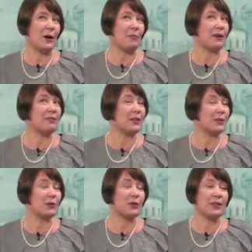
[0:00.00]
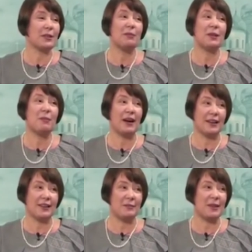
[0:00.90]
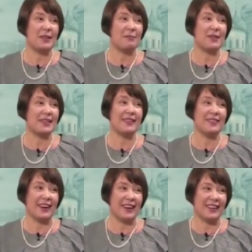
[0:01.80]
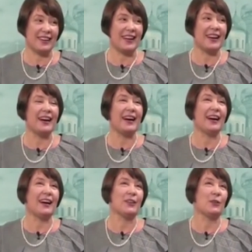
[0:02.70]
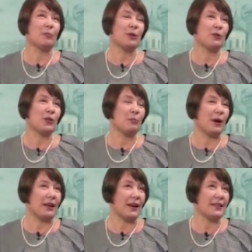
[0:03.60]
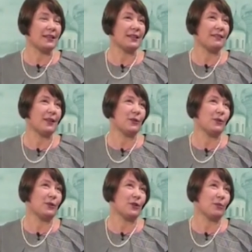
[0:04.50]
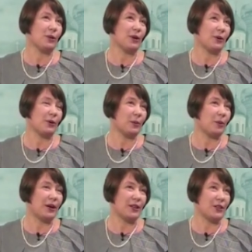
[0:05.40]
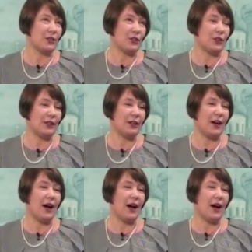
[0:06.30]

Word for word: Правда, росточка она была маленькая, метр пятьдесят два. А, но она была очень обаятельна, говорят, у нее даже был какой-то богатый жених.